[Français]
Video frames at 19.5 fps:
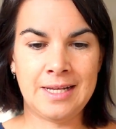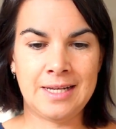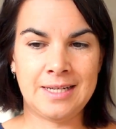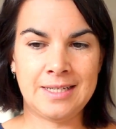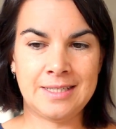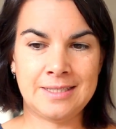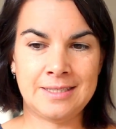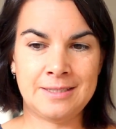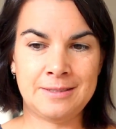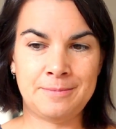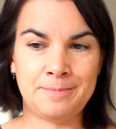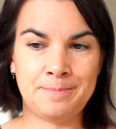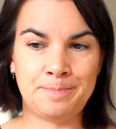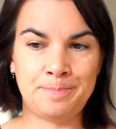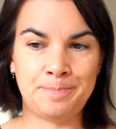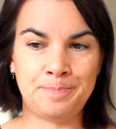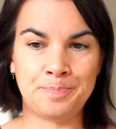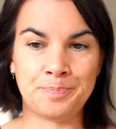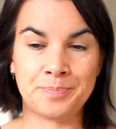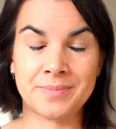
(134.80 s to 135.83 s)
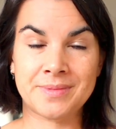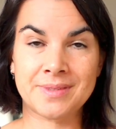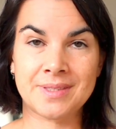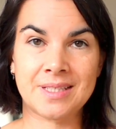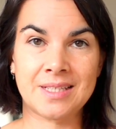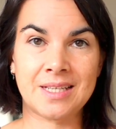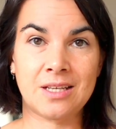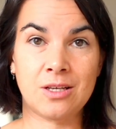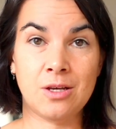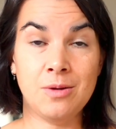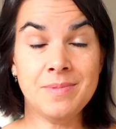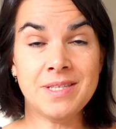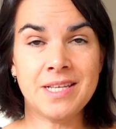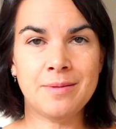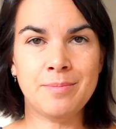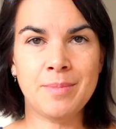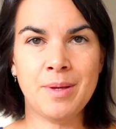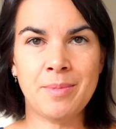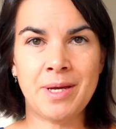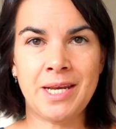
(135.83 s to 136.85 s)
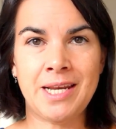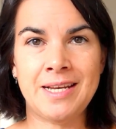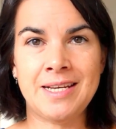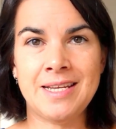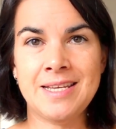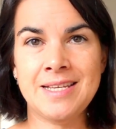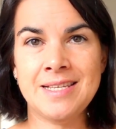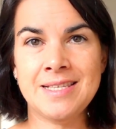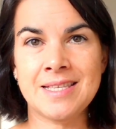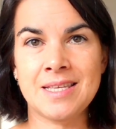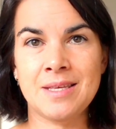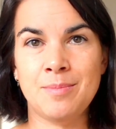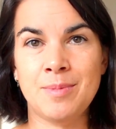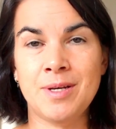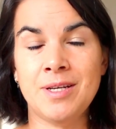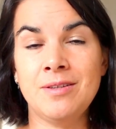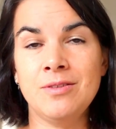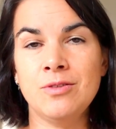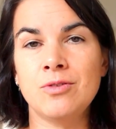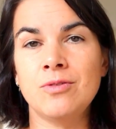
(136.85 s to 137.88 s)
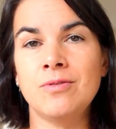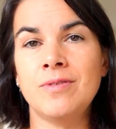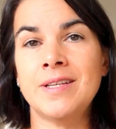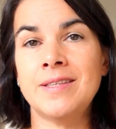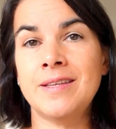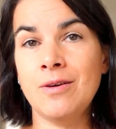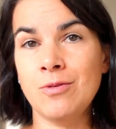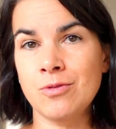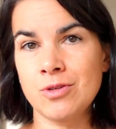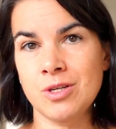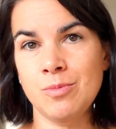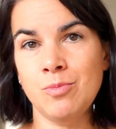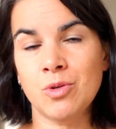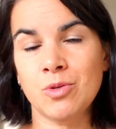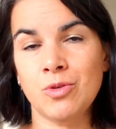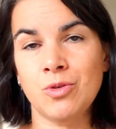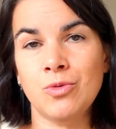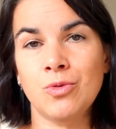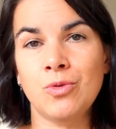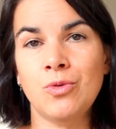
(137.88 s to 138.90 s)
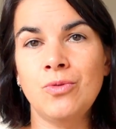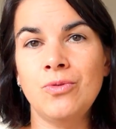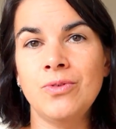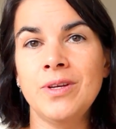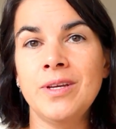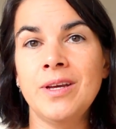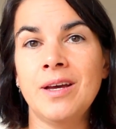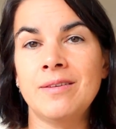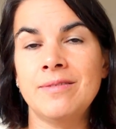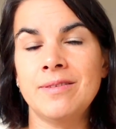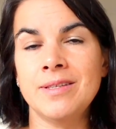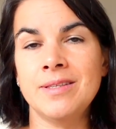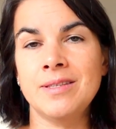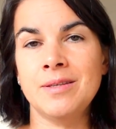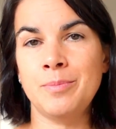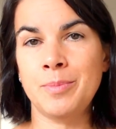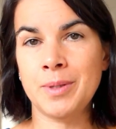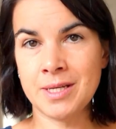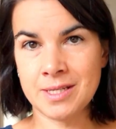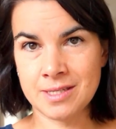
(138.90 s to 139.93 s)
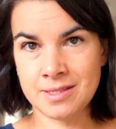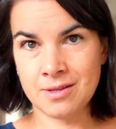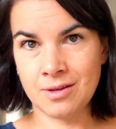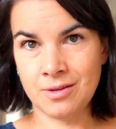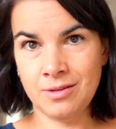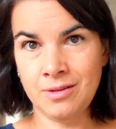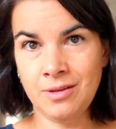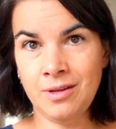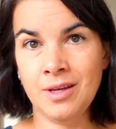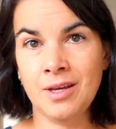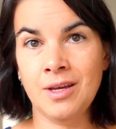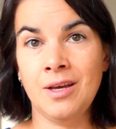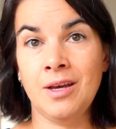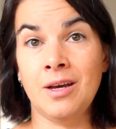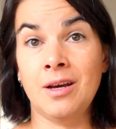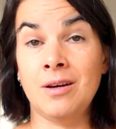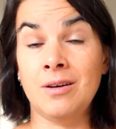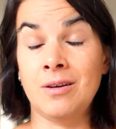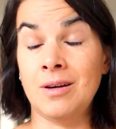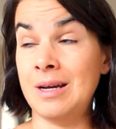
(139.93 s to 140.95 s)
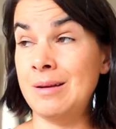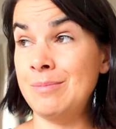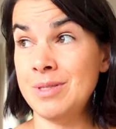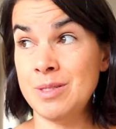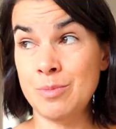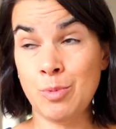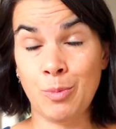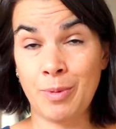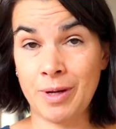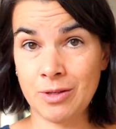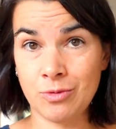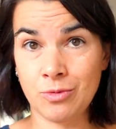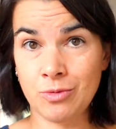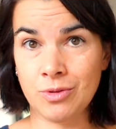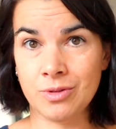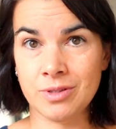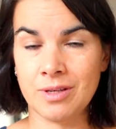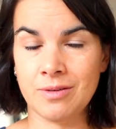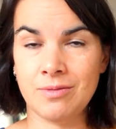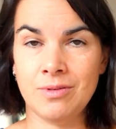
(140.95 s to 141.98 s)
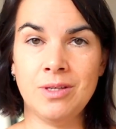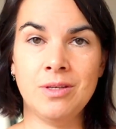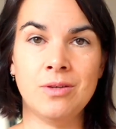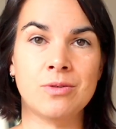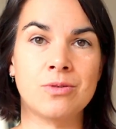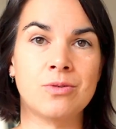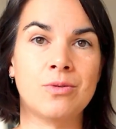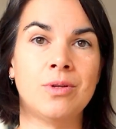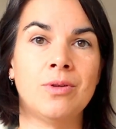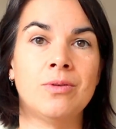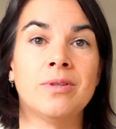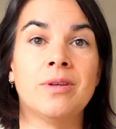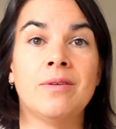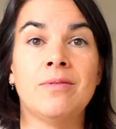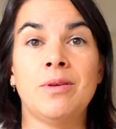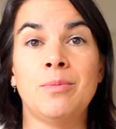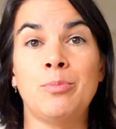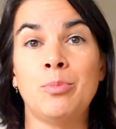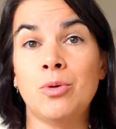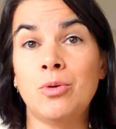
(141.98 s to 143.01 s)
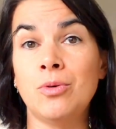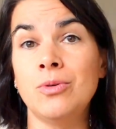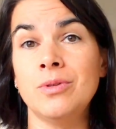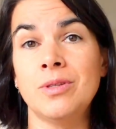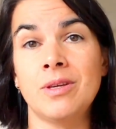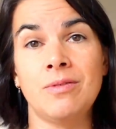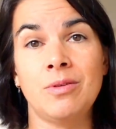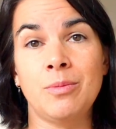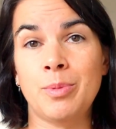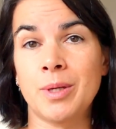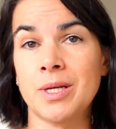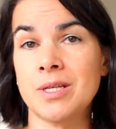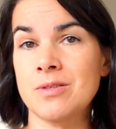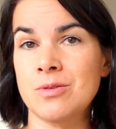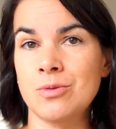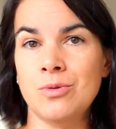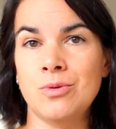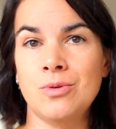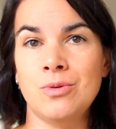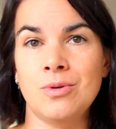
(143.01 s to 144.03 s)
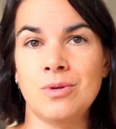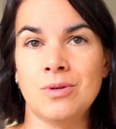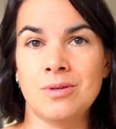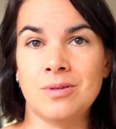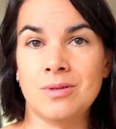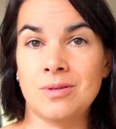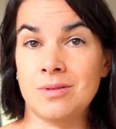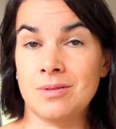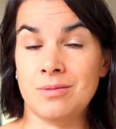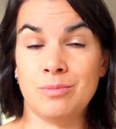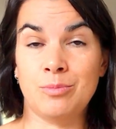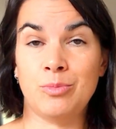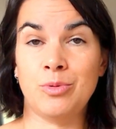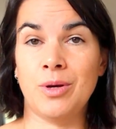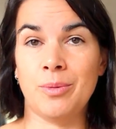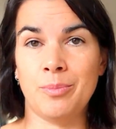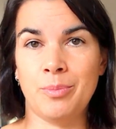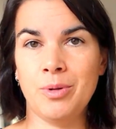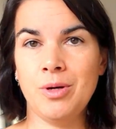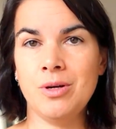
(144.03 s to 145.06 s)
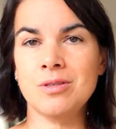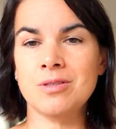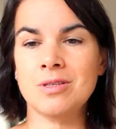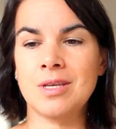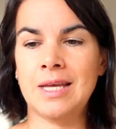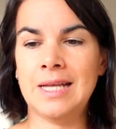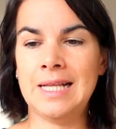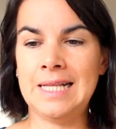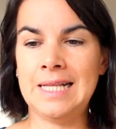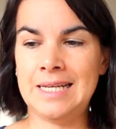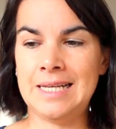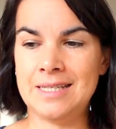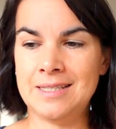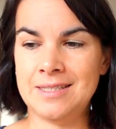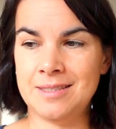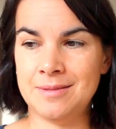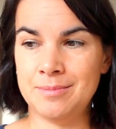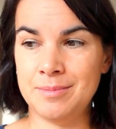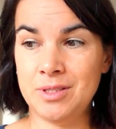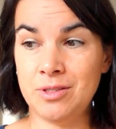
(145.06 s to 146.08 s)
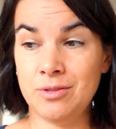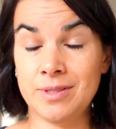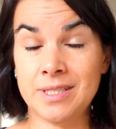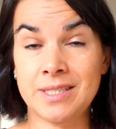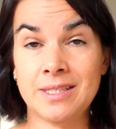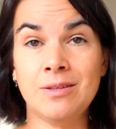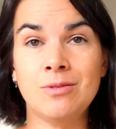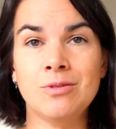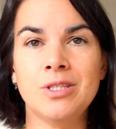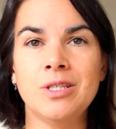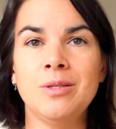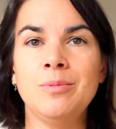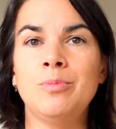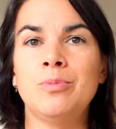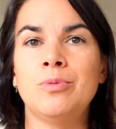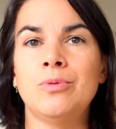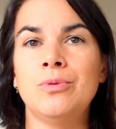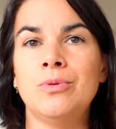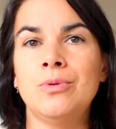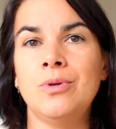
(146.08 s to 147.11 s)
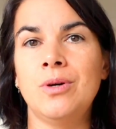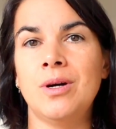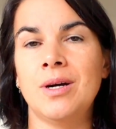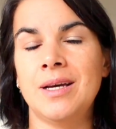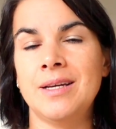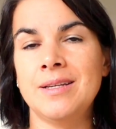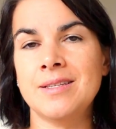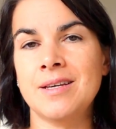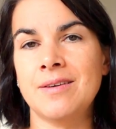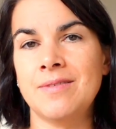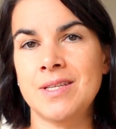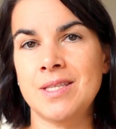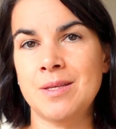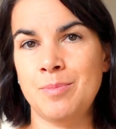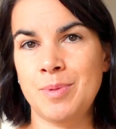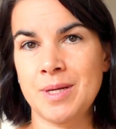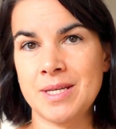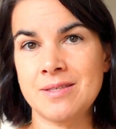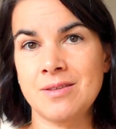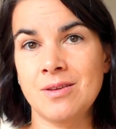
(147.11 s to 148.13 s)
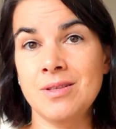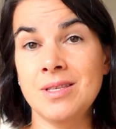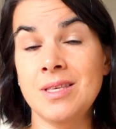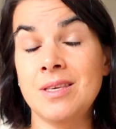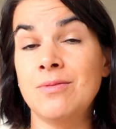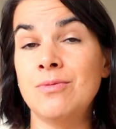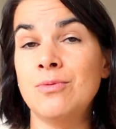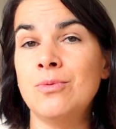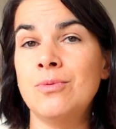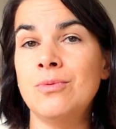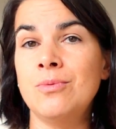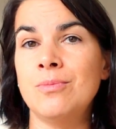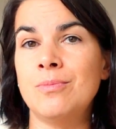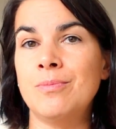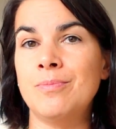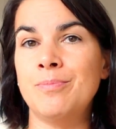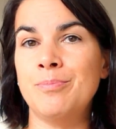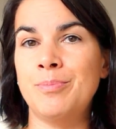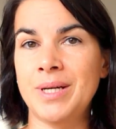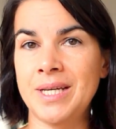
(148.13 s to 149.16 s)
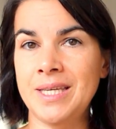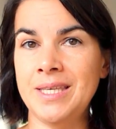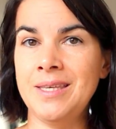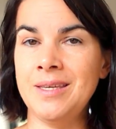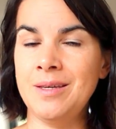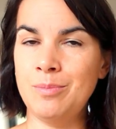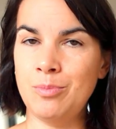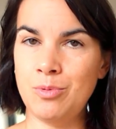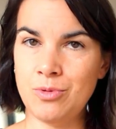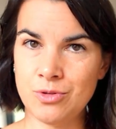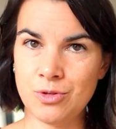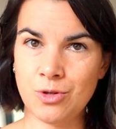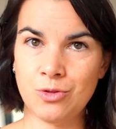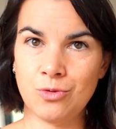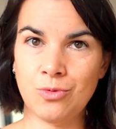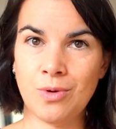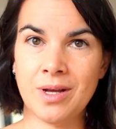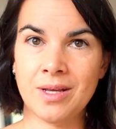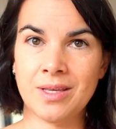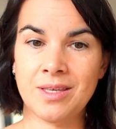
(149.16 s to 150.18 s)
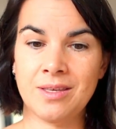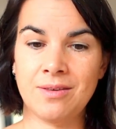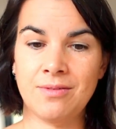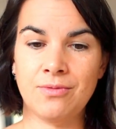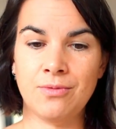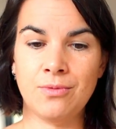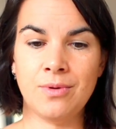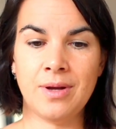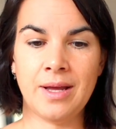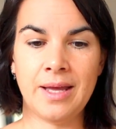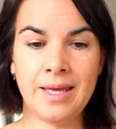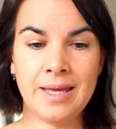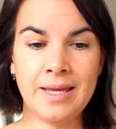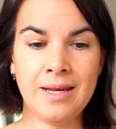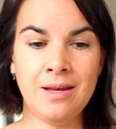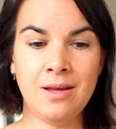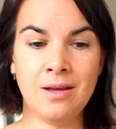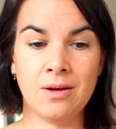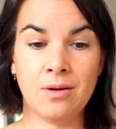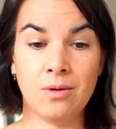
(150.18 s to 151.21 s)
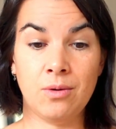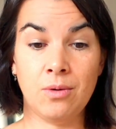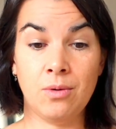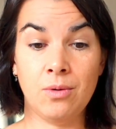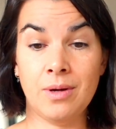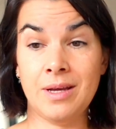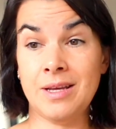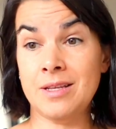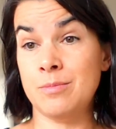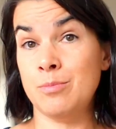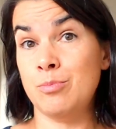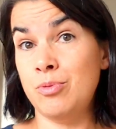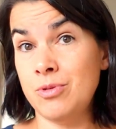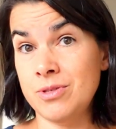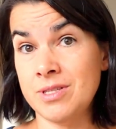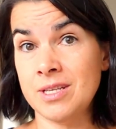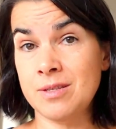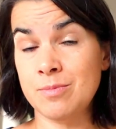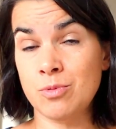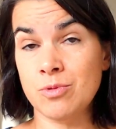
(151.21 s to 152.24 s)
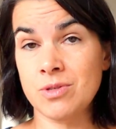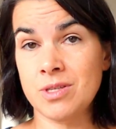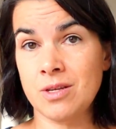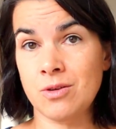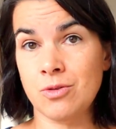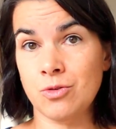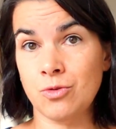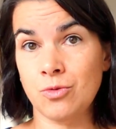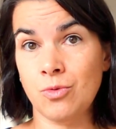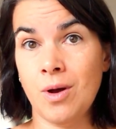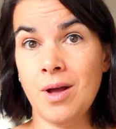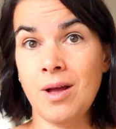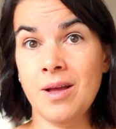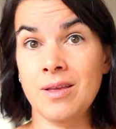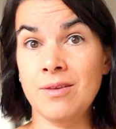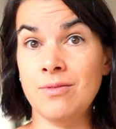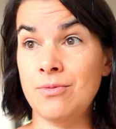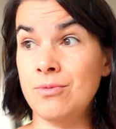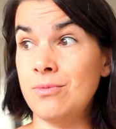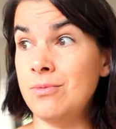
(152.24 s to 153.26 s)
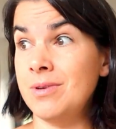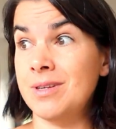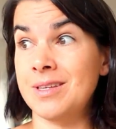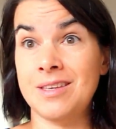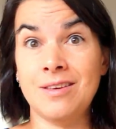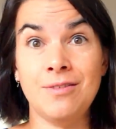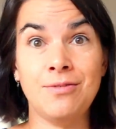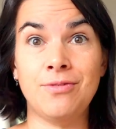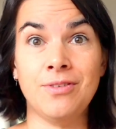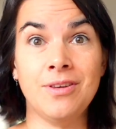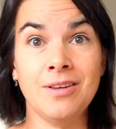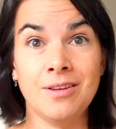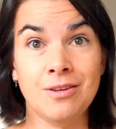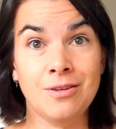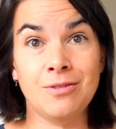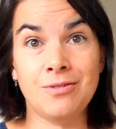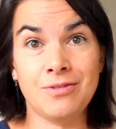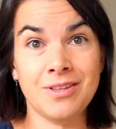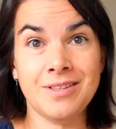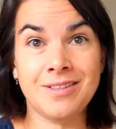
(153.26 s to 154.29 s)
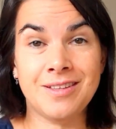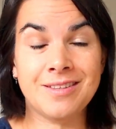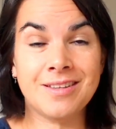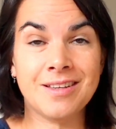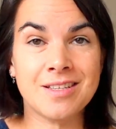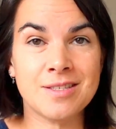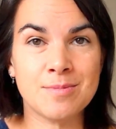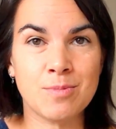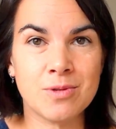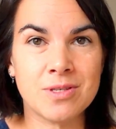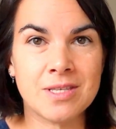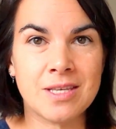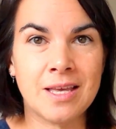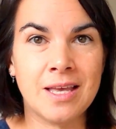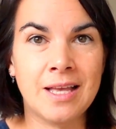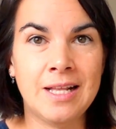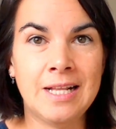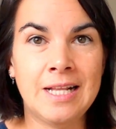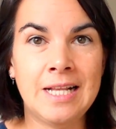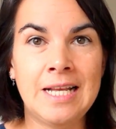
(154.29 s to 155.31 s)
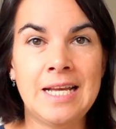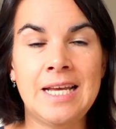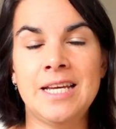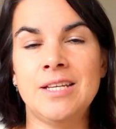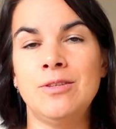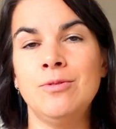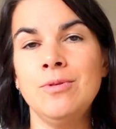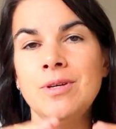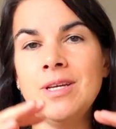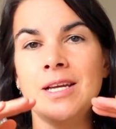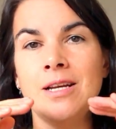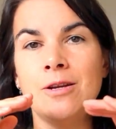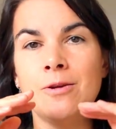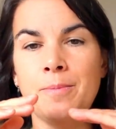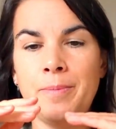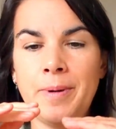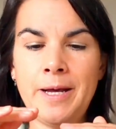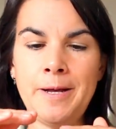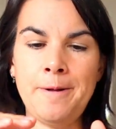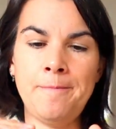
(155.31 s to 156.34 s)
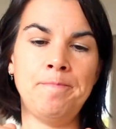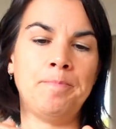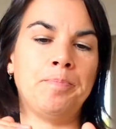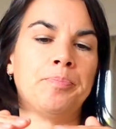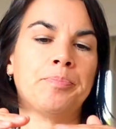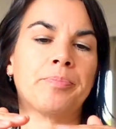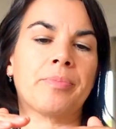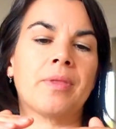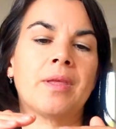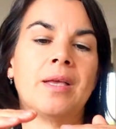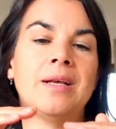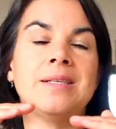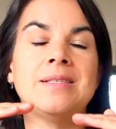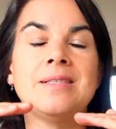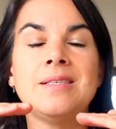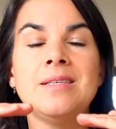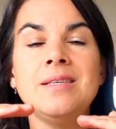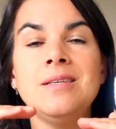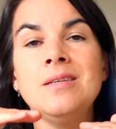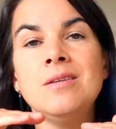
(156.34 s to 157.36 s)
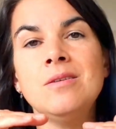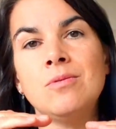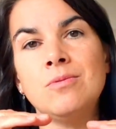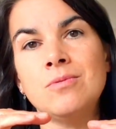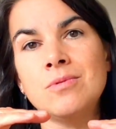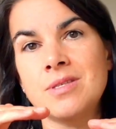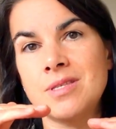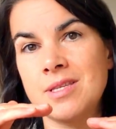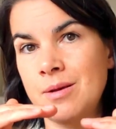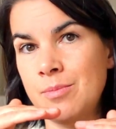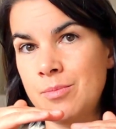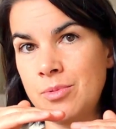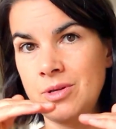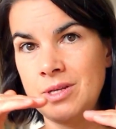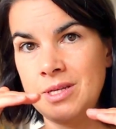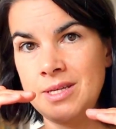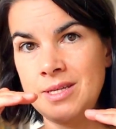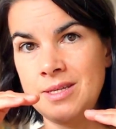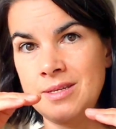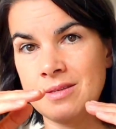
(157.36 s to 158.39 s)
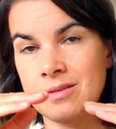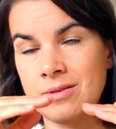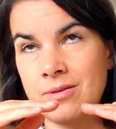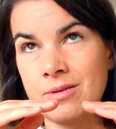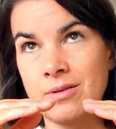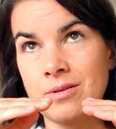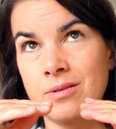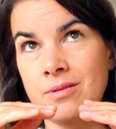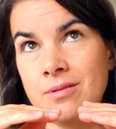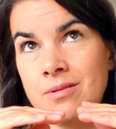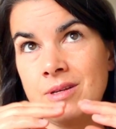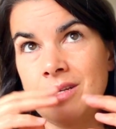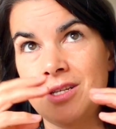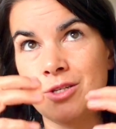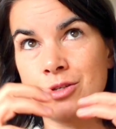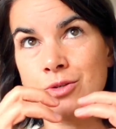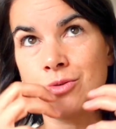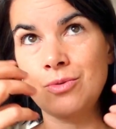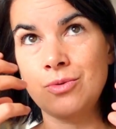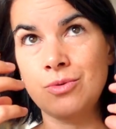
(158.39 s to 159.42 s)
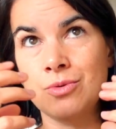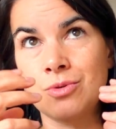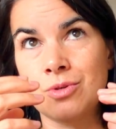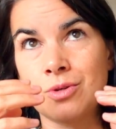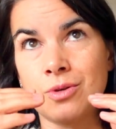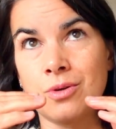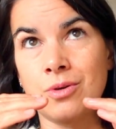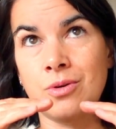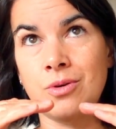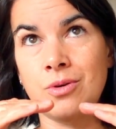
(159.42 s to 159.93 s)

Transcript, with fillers: comme ça te met mal à l'aise, eh ben, tu vas t'arranger pour te trouver avec des personnes euh, un petit peu partout dans ta vie, que ce soit dans ta vie pro, ta vie perso, euh, peu importe. Euh, mais tu vas t'arranger pour être avec des personnes qui vont briller plus que toi, qui vont, elles, être plus exposées que toi et vont kiffer le fait d'être exposées. Et donc, quelque part, si on symbolise les choses